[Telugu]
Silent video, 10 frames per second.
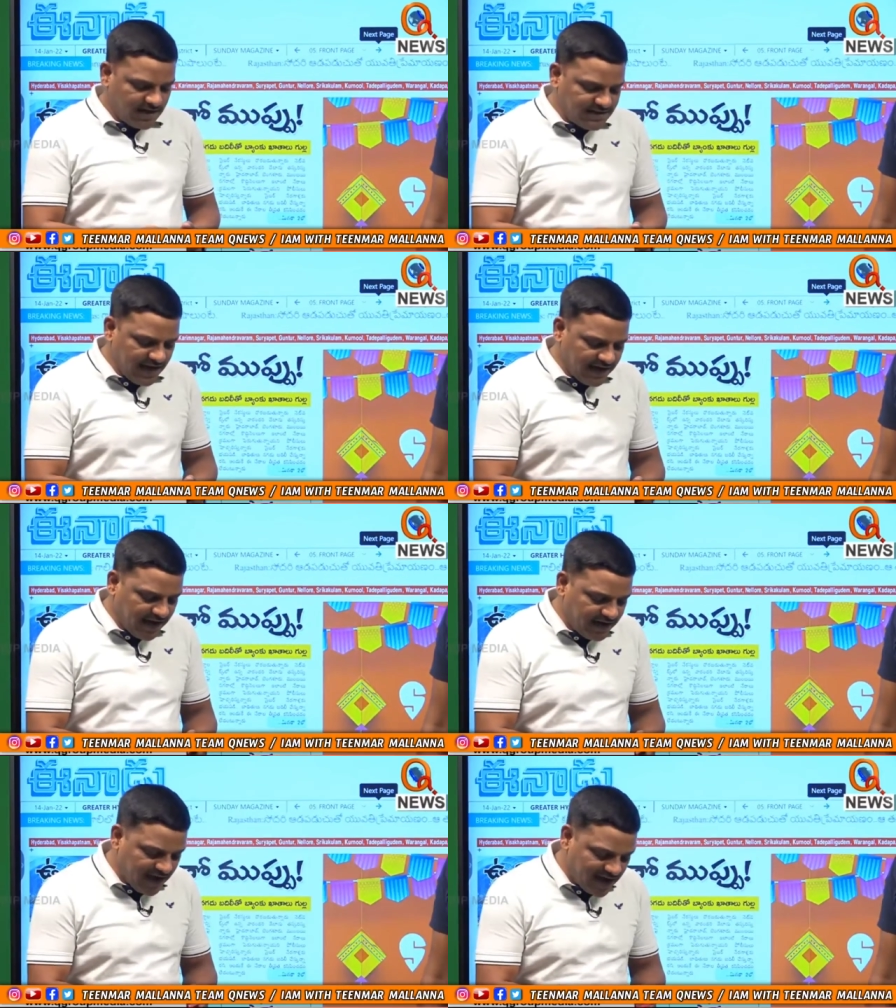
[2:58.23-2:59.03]
రిజైన్
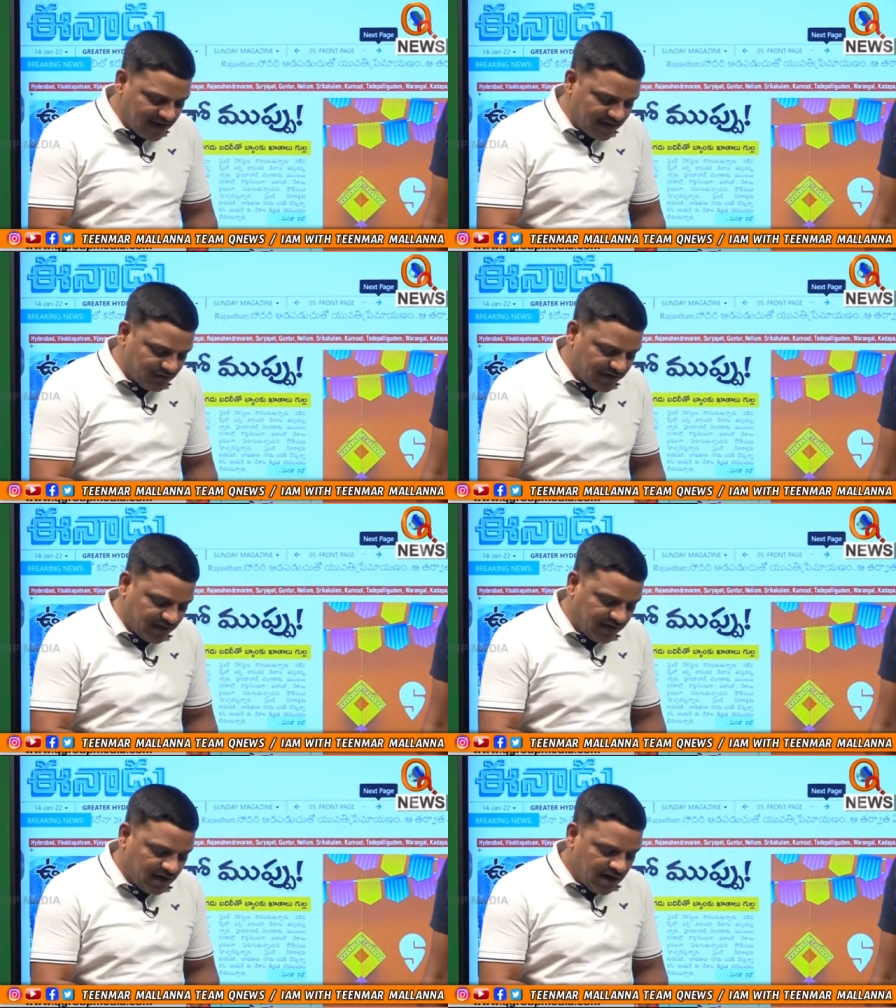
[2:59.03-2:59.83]
కేటీఆర్
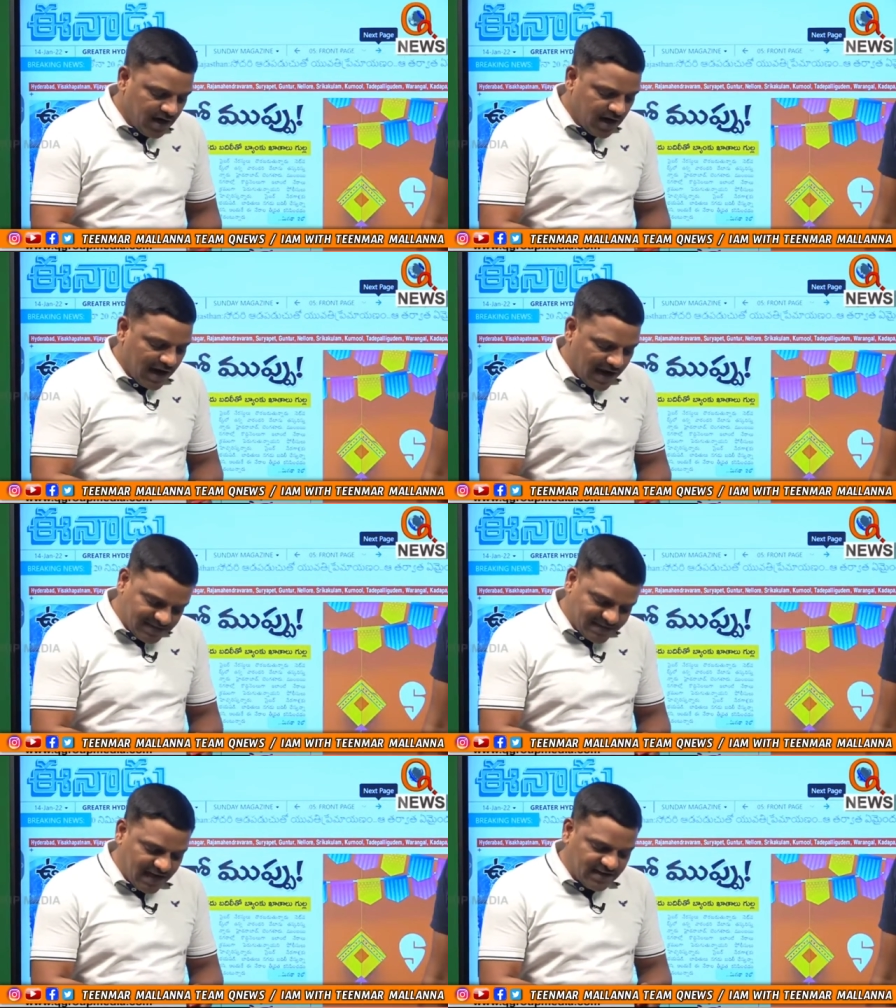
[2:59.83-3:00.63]
అనేటువంటి
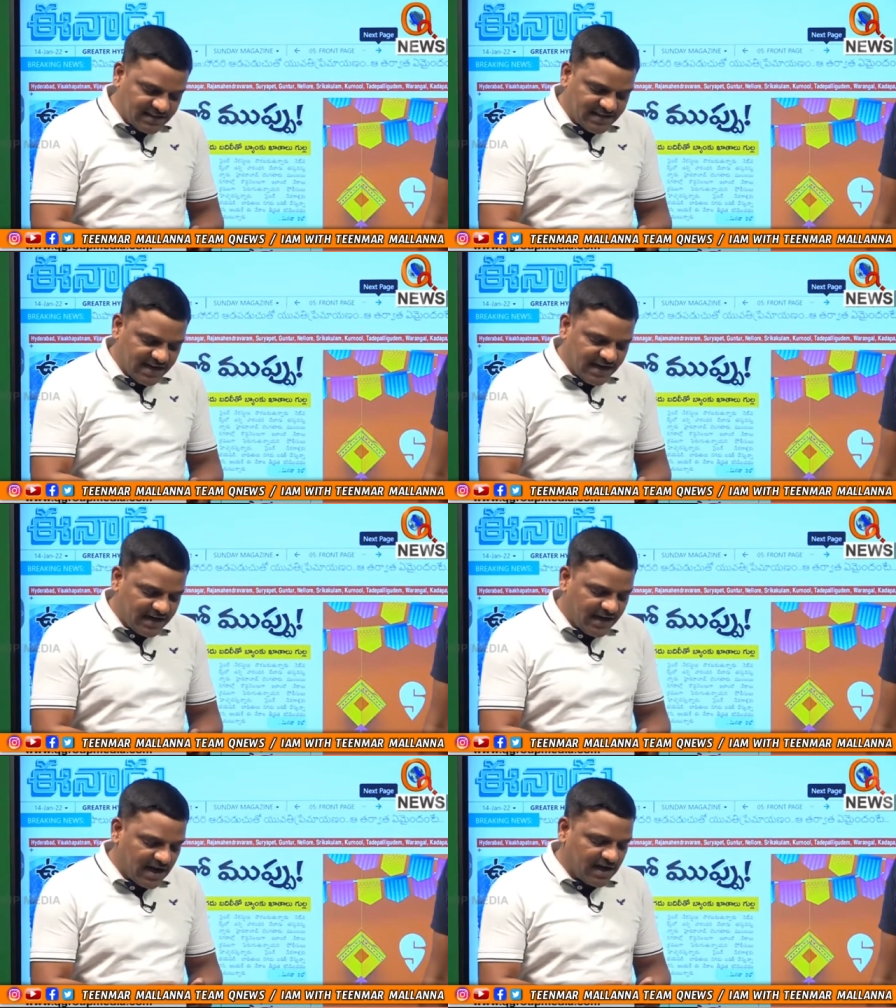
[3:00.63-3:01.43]
హ్యాష్ ట్యాగ్ రిజైన్
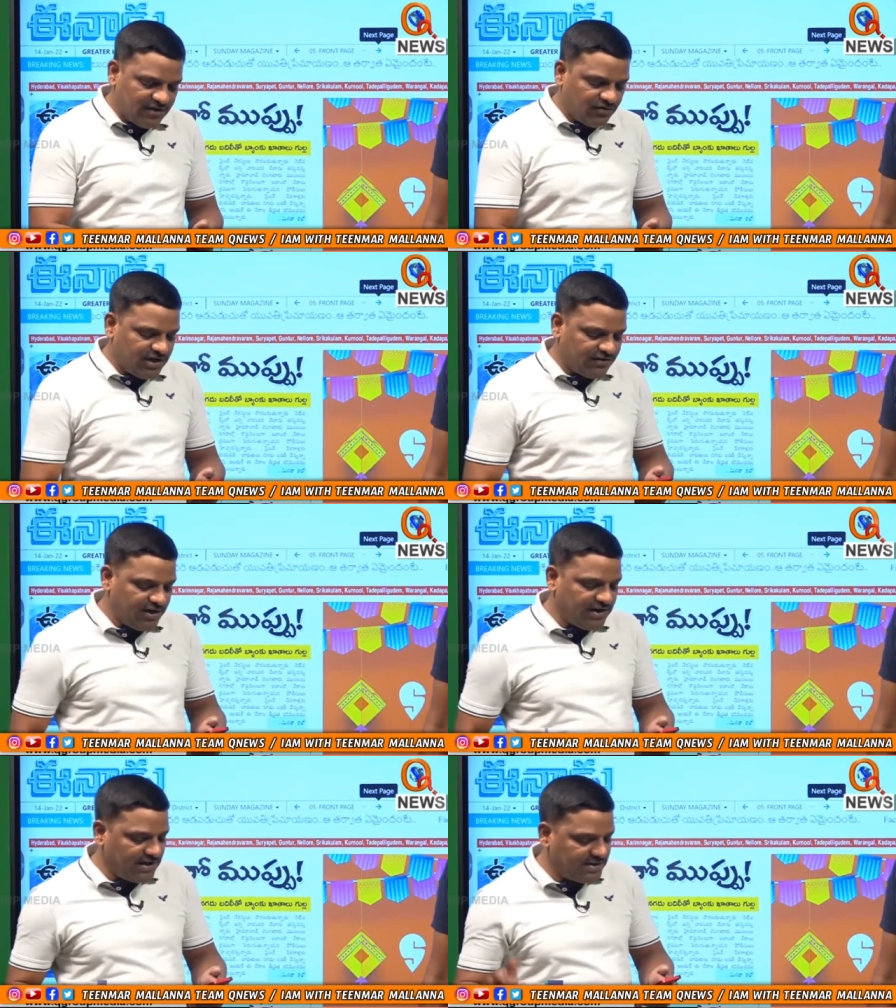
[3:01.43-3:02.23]
కేటీఆర్ అనేటువంటి
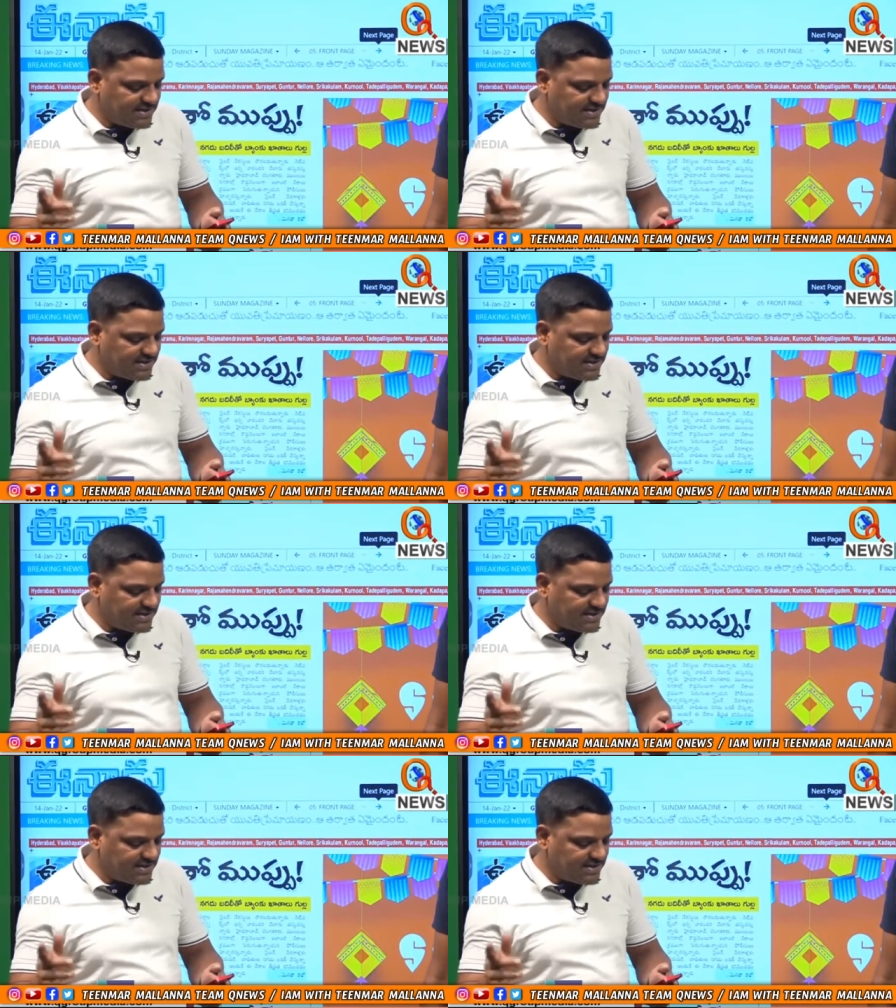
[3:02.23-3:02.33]
ట్వీట్ నేను